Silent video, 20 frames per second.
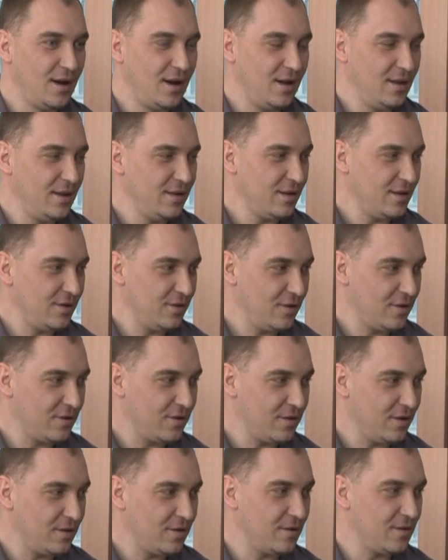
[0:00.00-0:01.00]
ale na razie
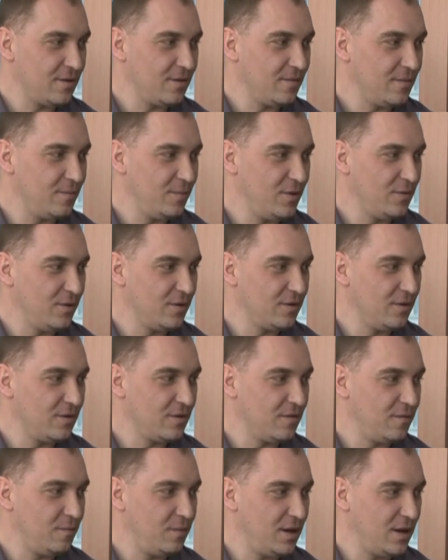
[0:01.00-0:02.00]
jeszcze tak było
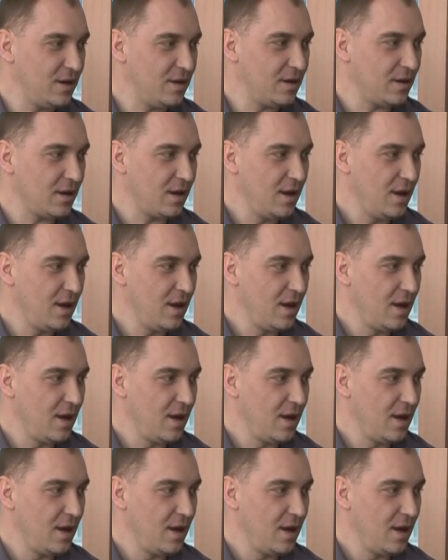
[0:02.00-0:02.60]
tylko w planach.